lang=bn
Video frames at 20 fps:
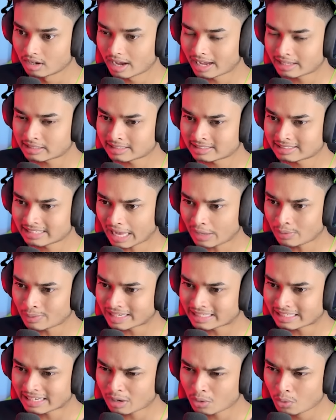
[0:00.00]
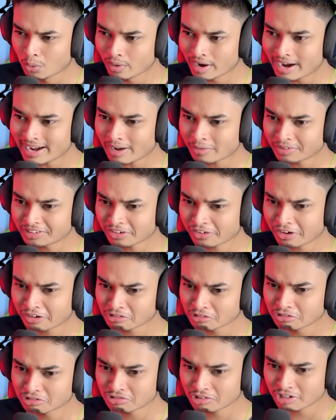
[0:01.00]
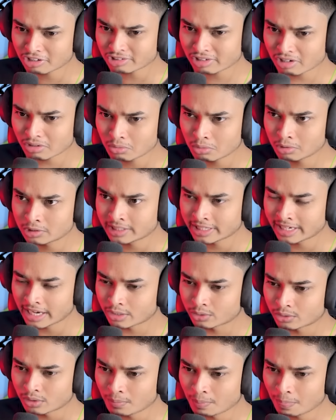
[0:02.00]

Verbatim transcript: আচ্ছা যাই হোক এদিকে ঘোরাটাও দেখো অত জোরে জোরে ঘুরছে কেন